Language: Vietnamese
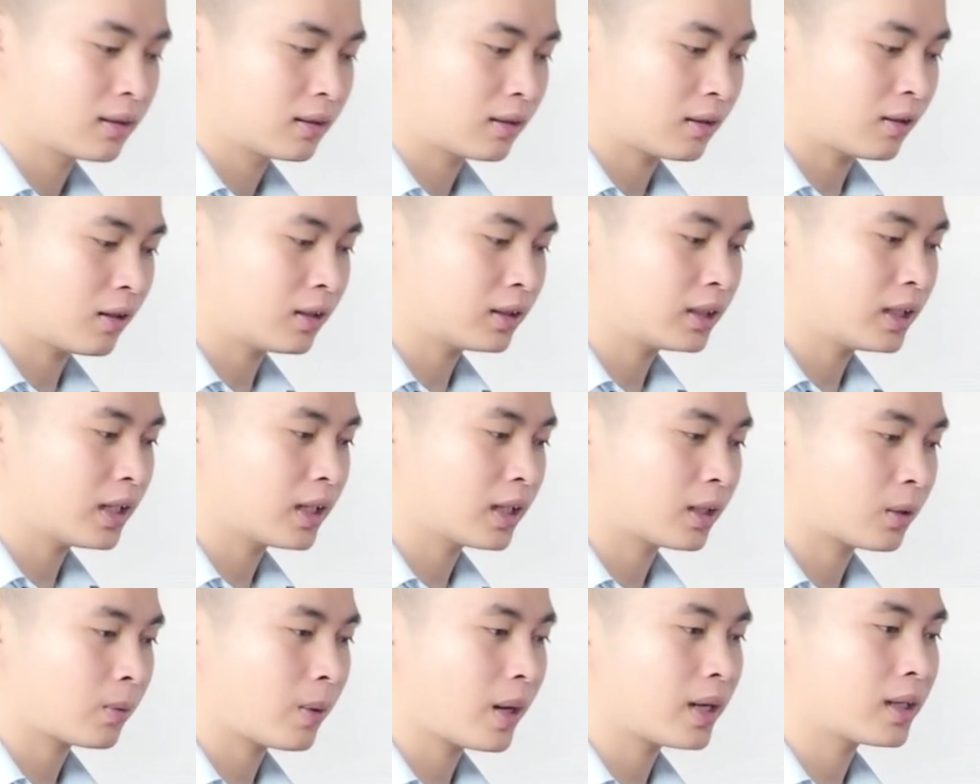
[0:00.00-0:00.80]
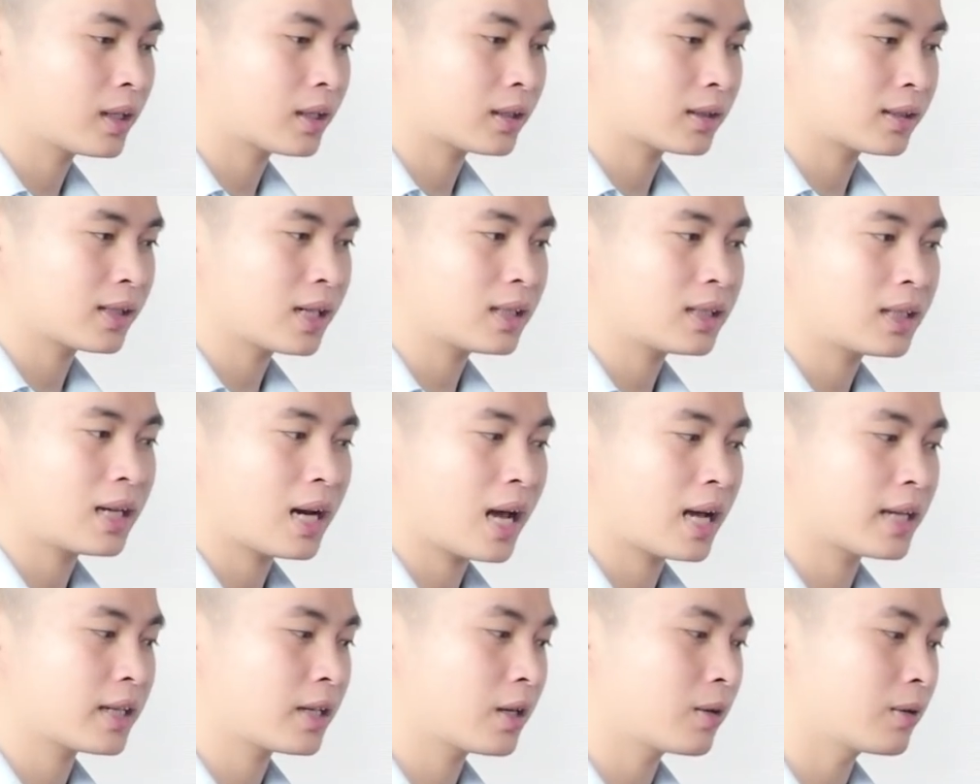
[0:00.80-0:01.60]
có thể quay được rất
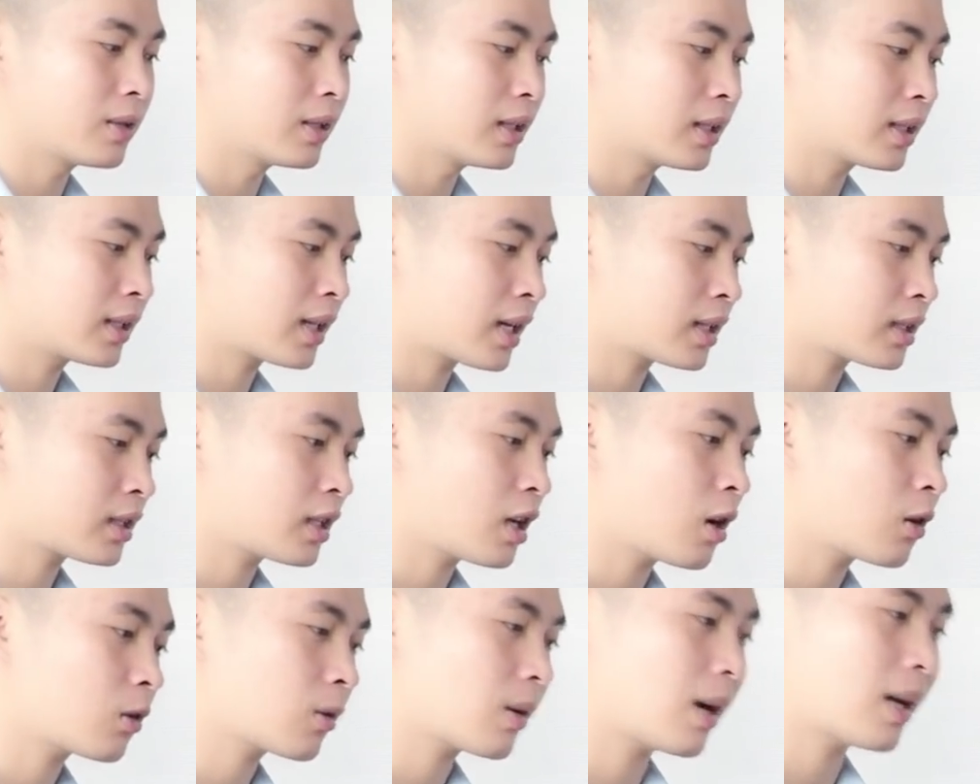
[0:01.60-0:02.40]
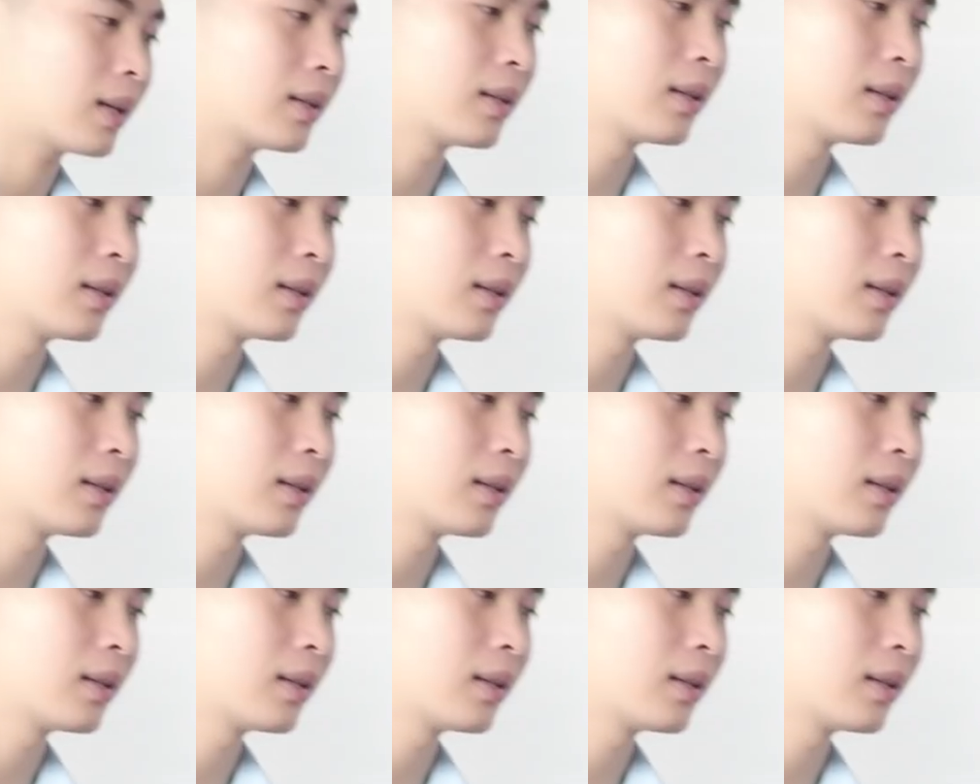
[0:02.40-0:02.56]
là nhiều hướng khác nhau các bạn